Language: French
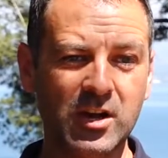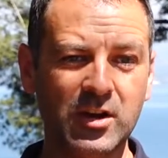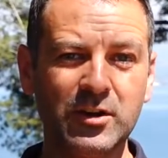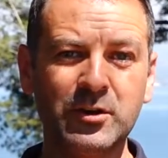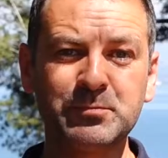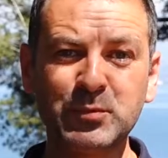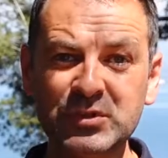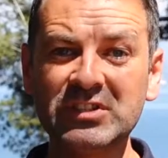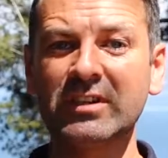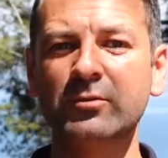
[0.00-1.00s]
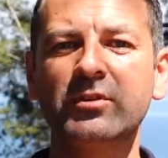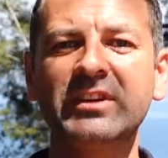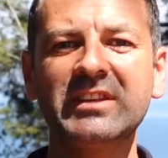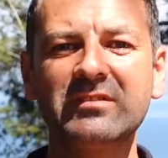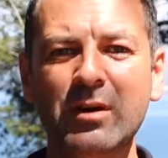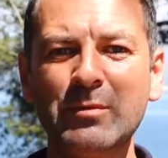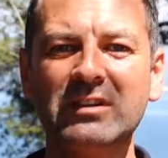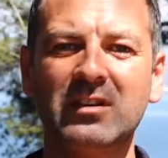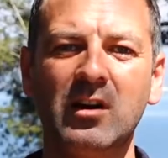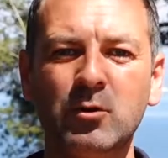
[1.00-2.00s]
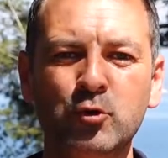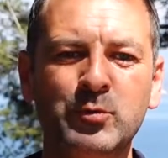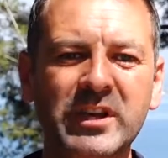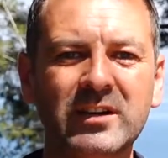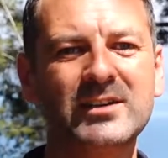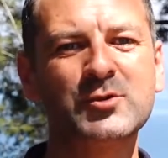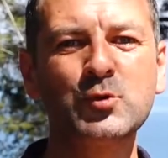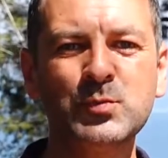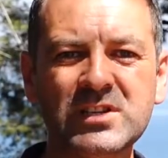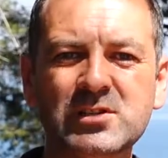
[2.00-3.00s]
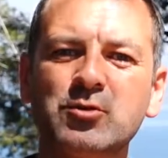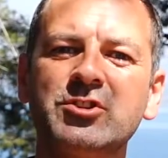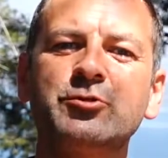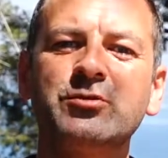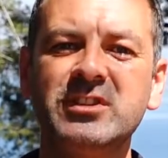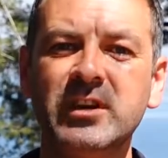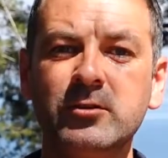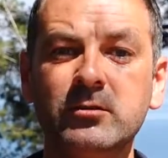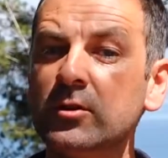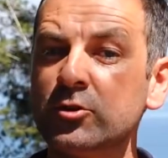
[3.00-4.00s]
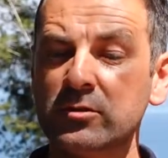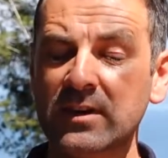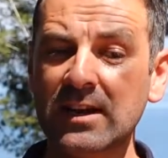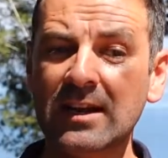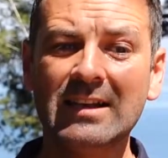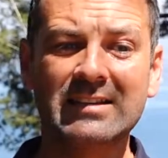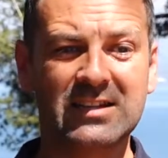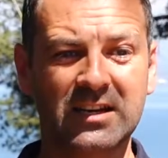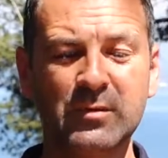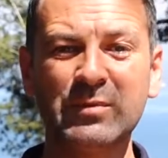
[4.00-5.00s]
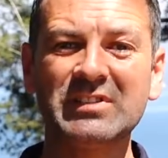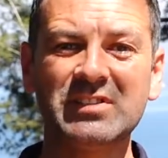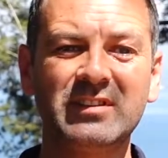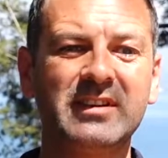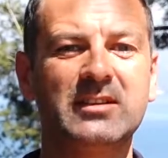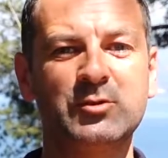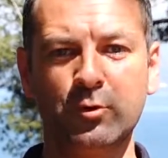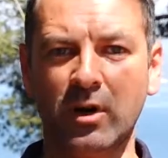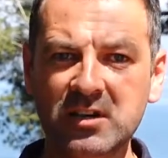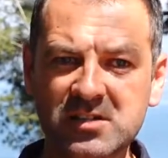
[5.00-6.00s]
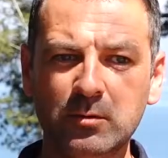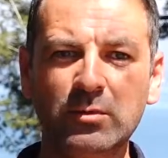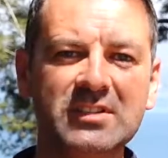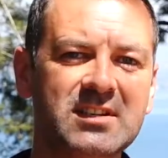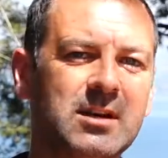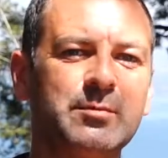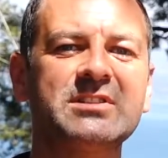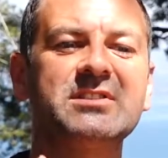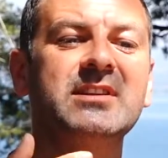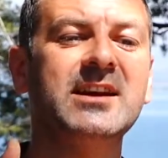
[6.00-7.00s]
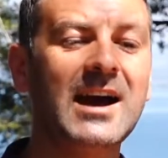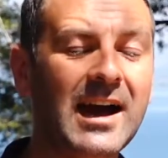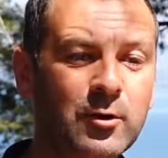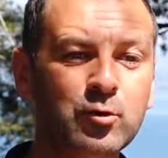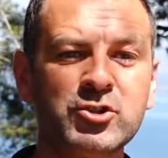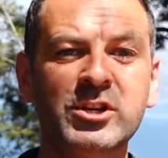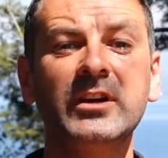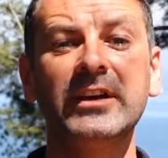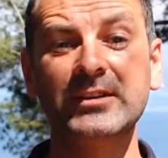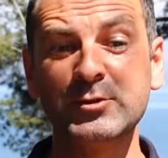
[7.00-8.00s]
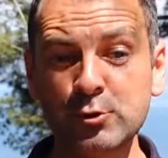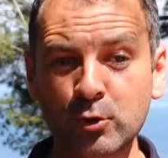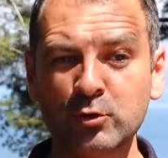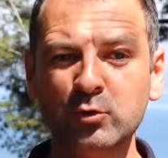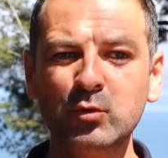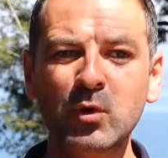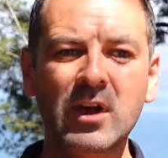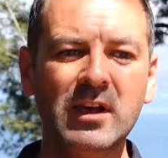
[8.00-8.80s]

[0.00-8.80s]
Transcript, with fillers: un petit atelier qui va mettre en lumière la souplesse longitudinale de votre cheval, sa capacité à se rassembler, sa capacité à allonger et surtout